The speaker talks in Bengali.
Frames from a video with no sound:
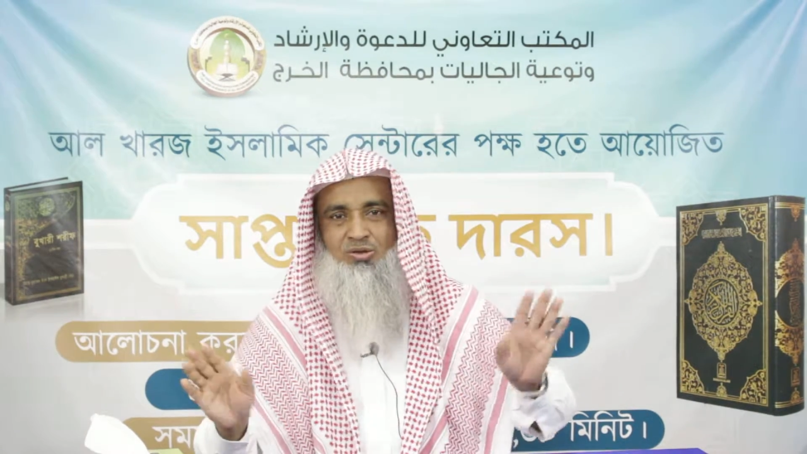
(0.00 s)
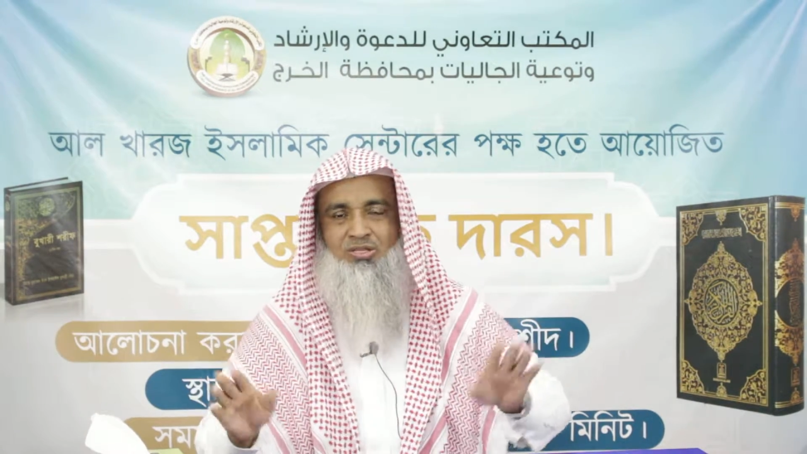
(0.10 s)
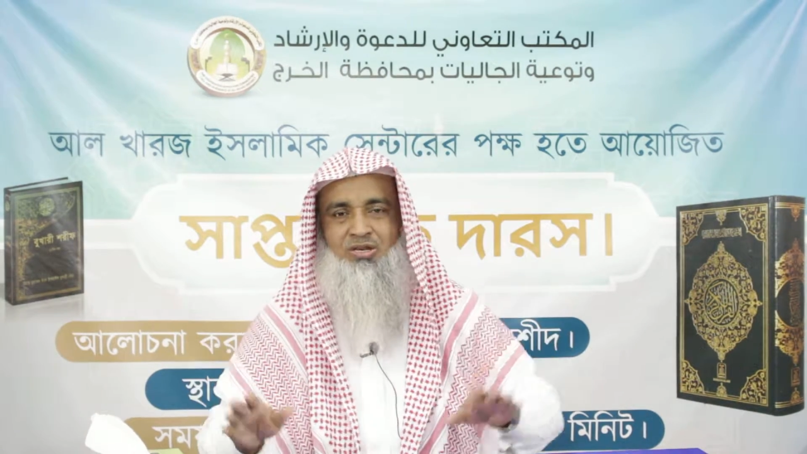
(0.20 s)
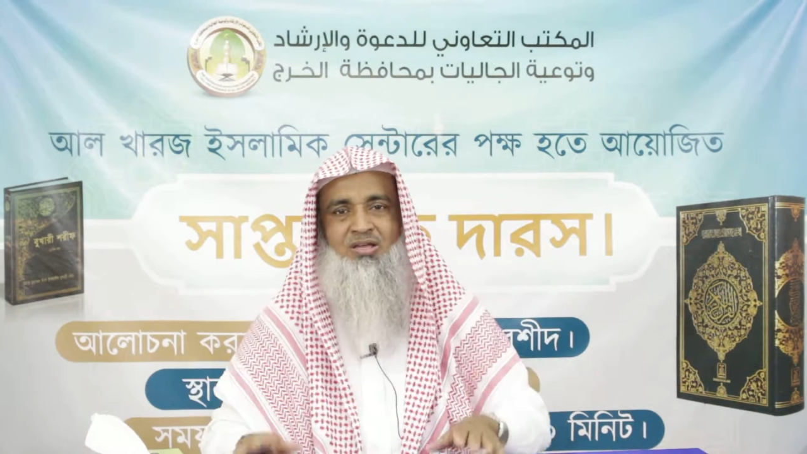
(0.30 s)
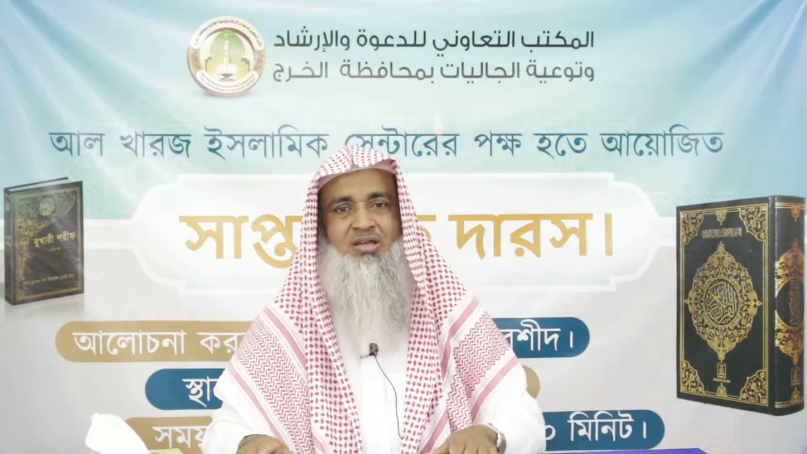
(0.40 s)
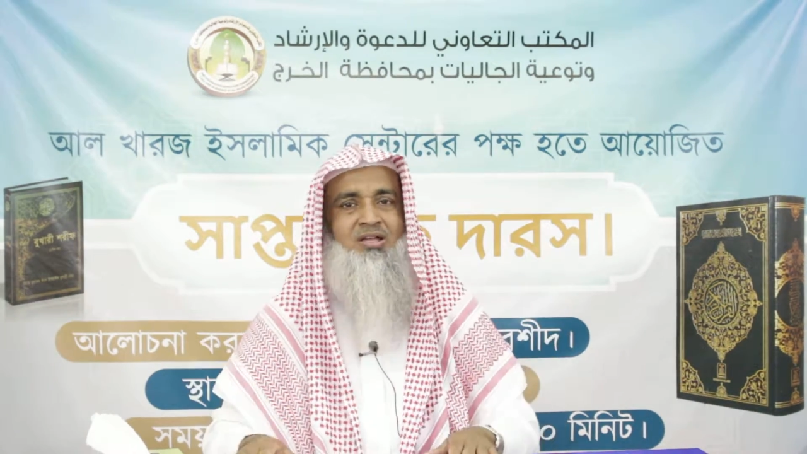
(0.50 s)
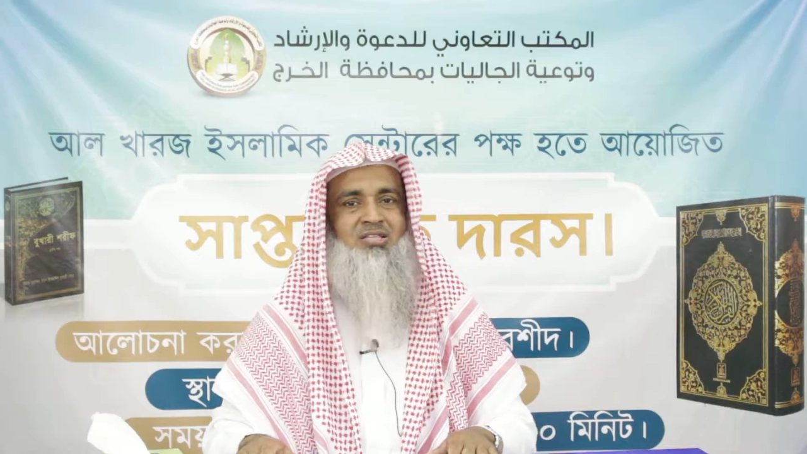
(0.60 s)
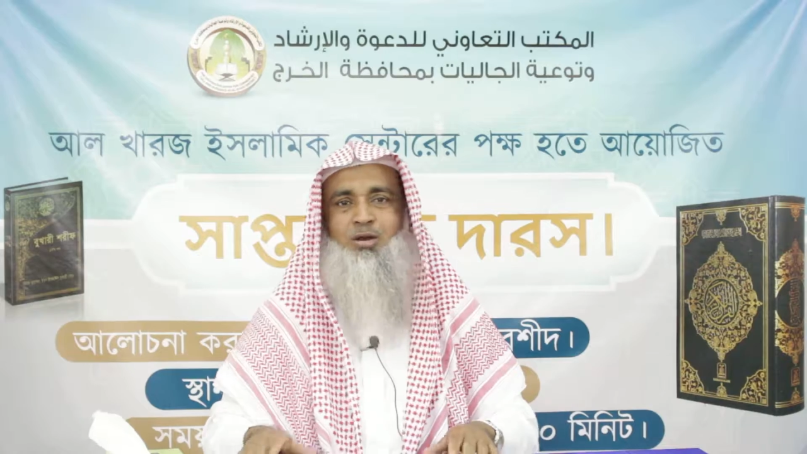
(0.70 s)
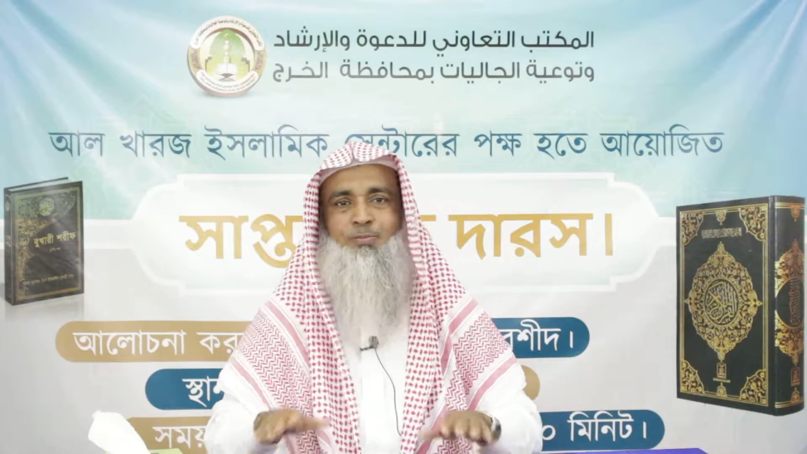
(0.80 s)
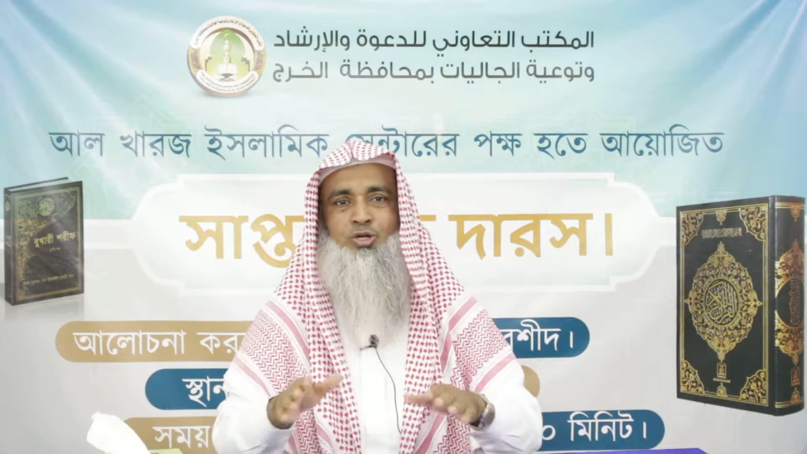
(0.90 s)
করে দেন
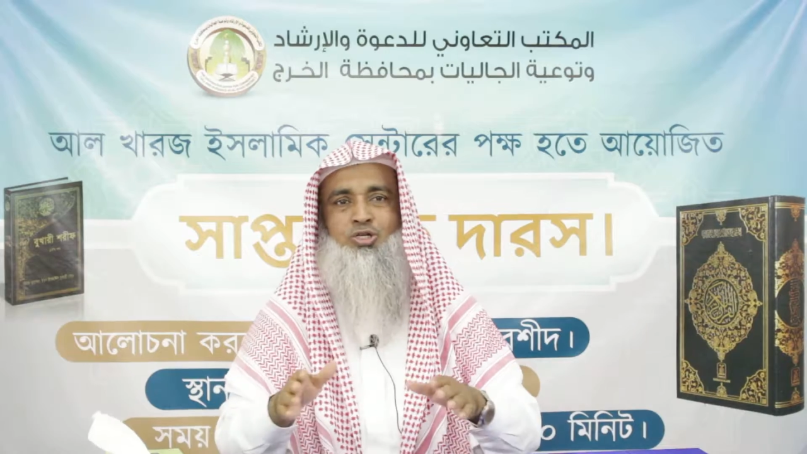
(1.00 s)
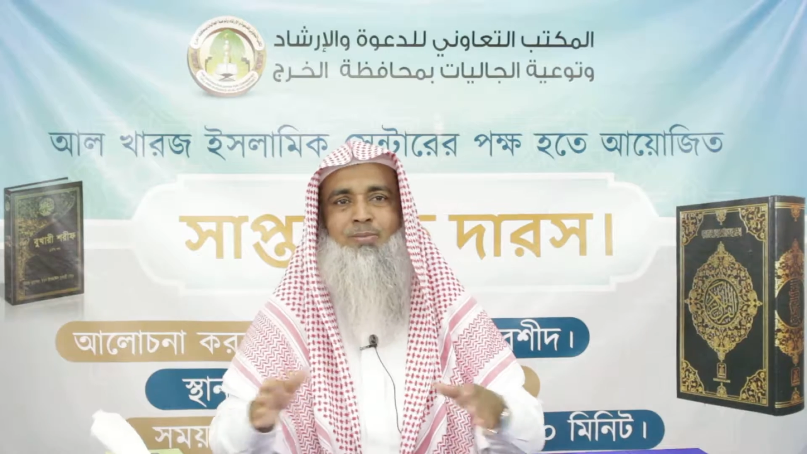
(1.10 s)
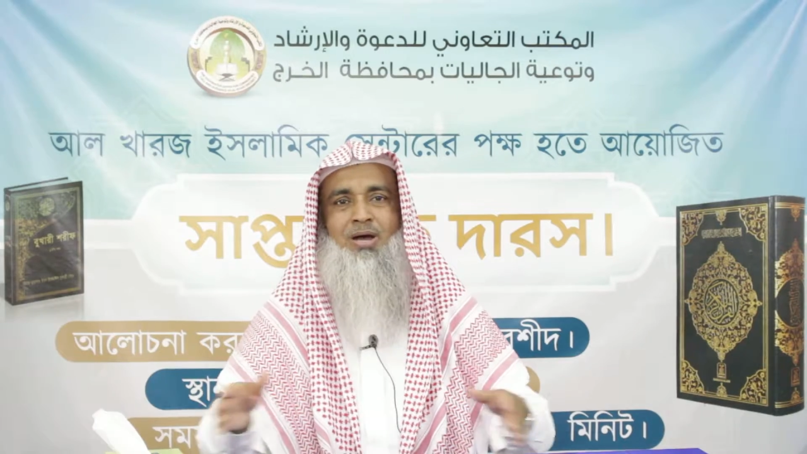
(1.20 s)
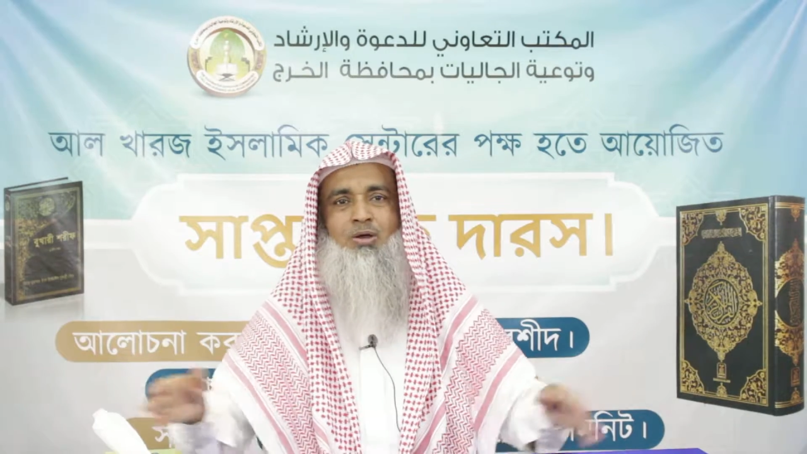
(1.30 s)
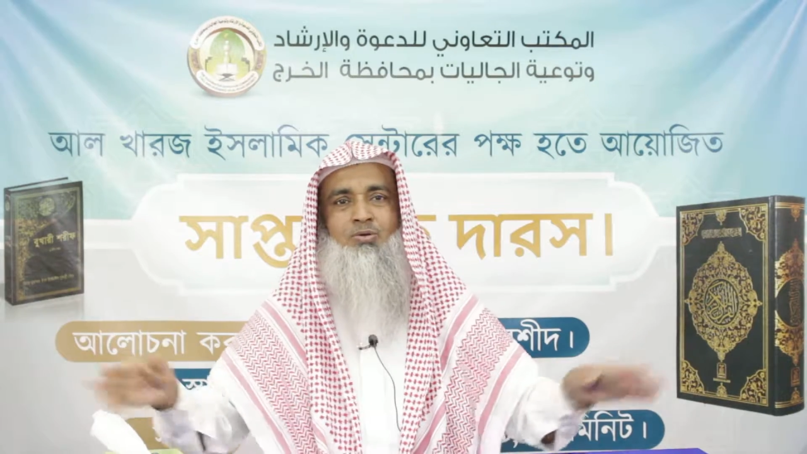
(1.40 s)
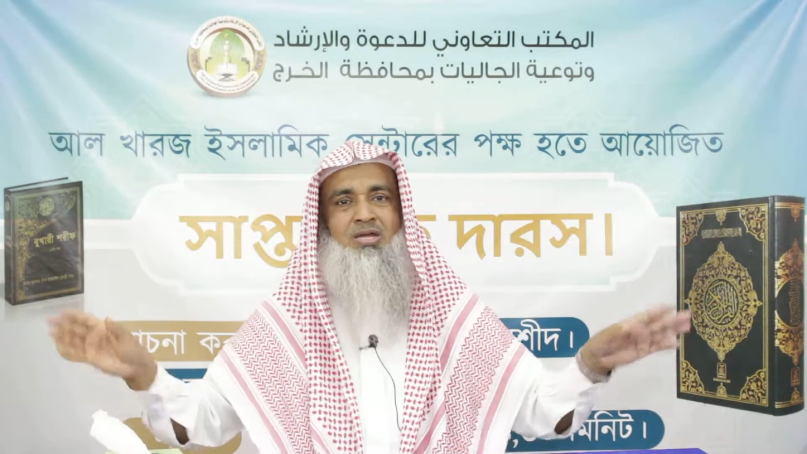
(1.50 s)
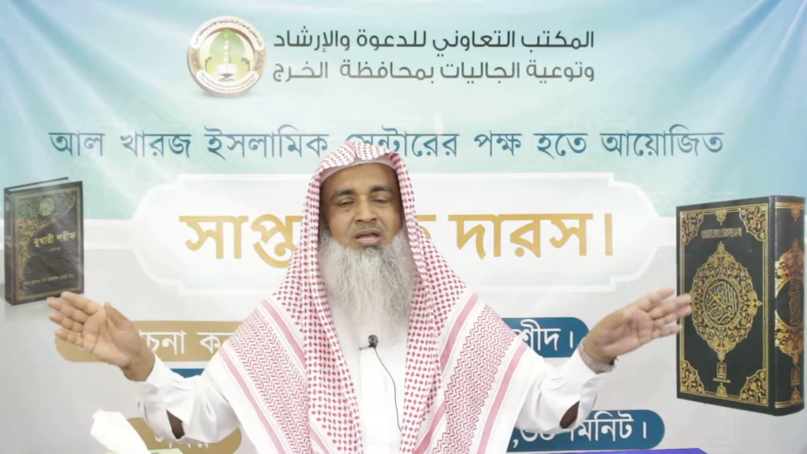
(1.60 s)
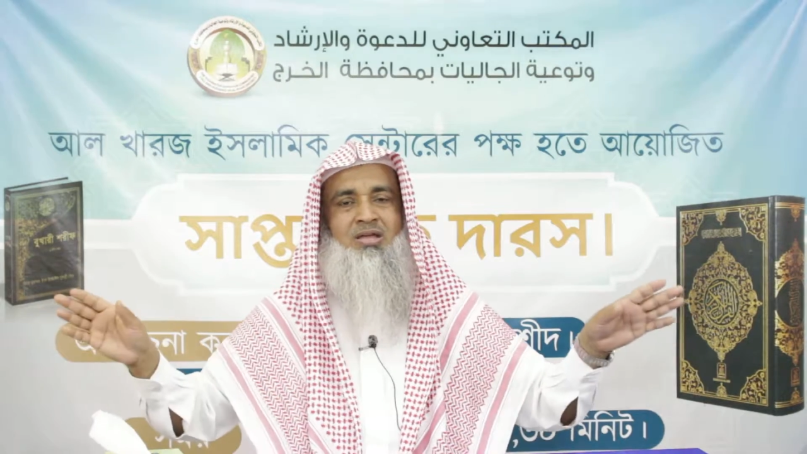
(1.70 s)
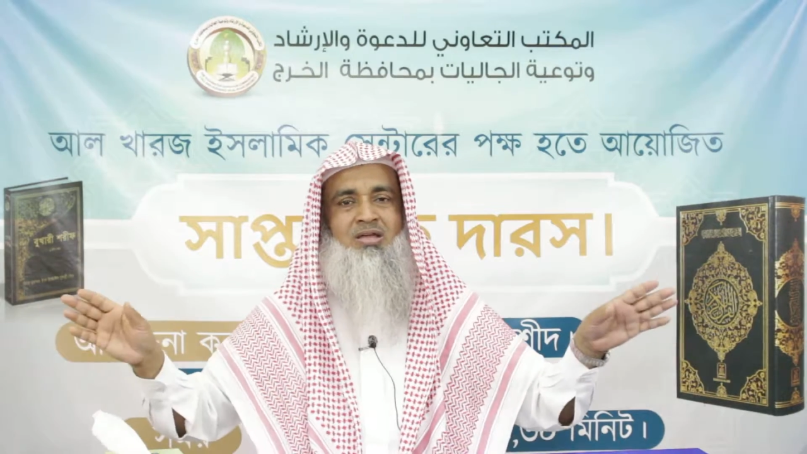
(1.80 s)
তারপরে সবাই উঠে